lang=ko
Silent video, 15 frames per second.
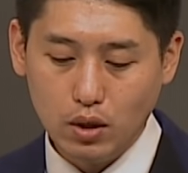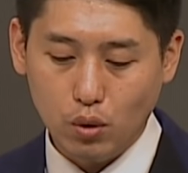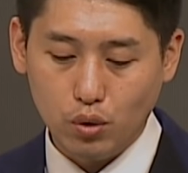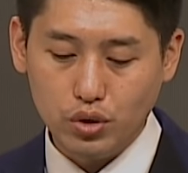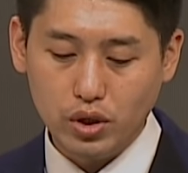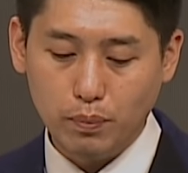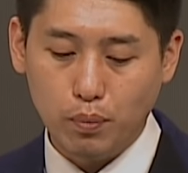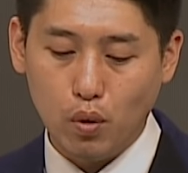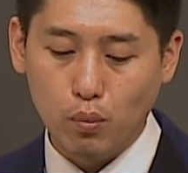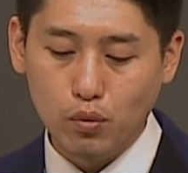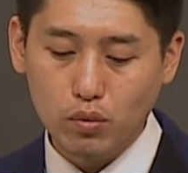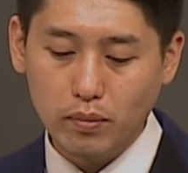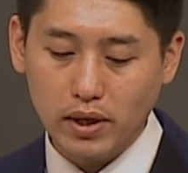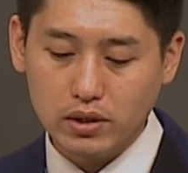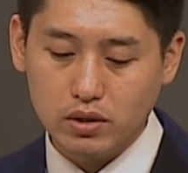오늘 이
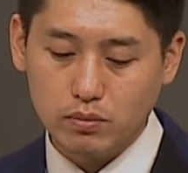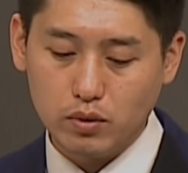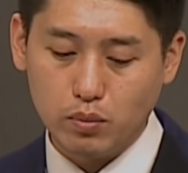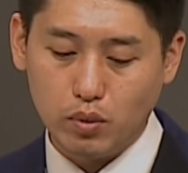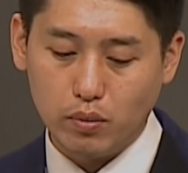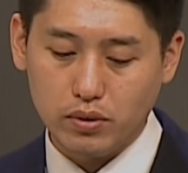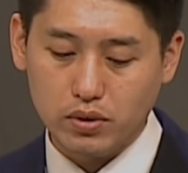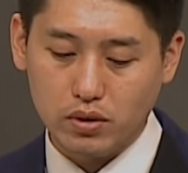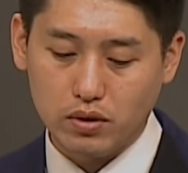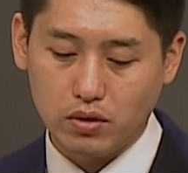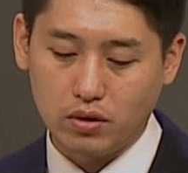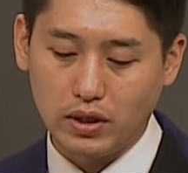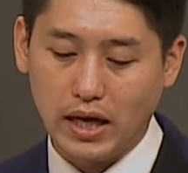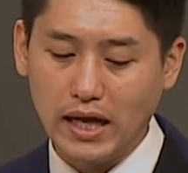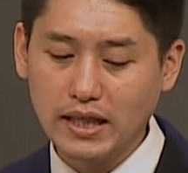본문 말씀을 보면서
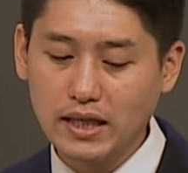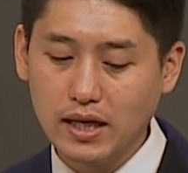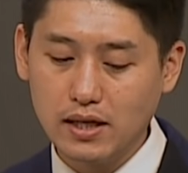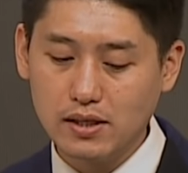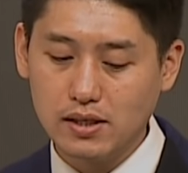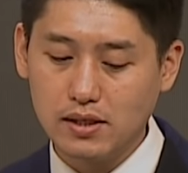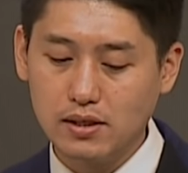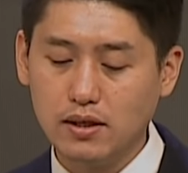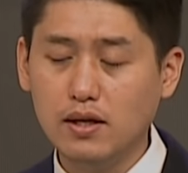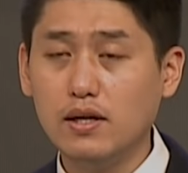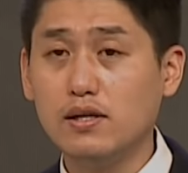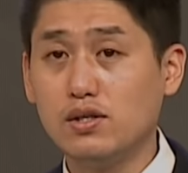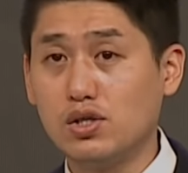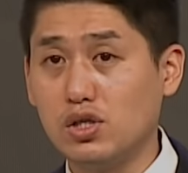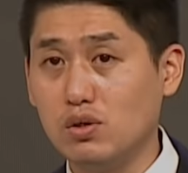그러나 한 가지
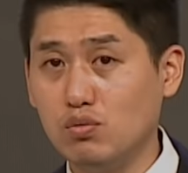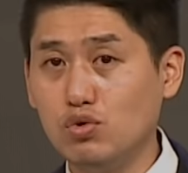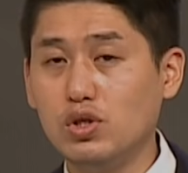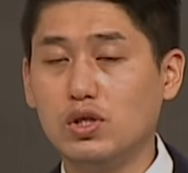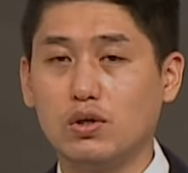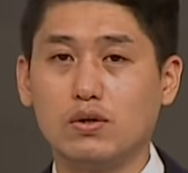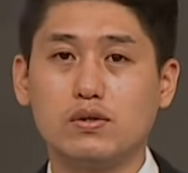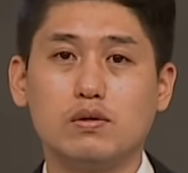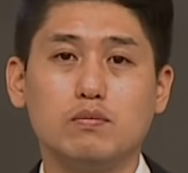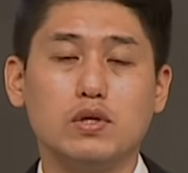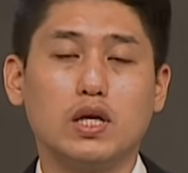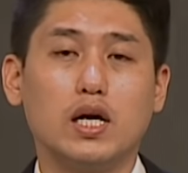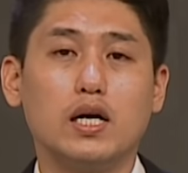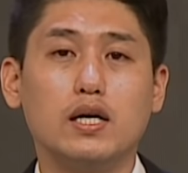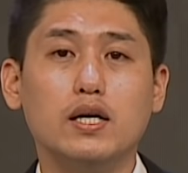질문이
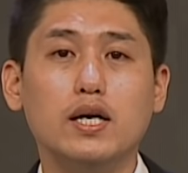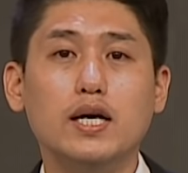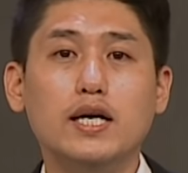들었습니다.